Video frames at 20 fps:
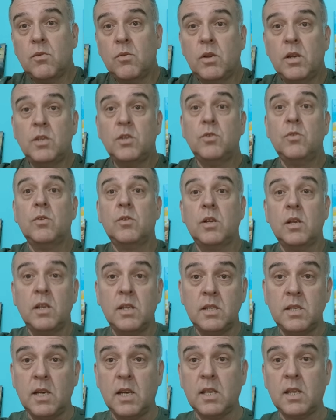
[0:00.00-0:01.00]
но речь идет о
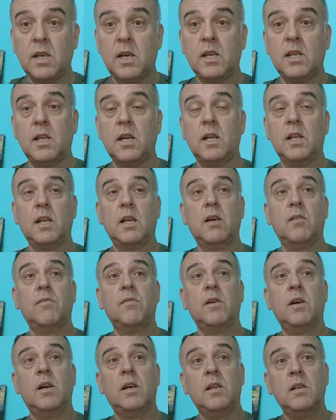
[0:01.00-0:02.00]
десятках танков,
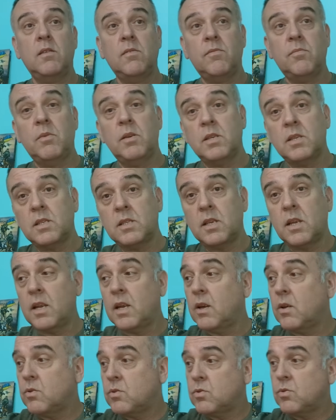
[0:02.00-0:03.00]
а они в месяц
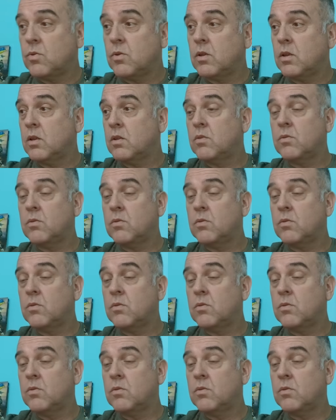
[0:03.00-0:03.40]
теряют сотни.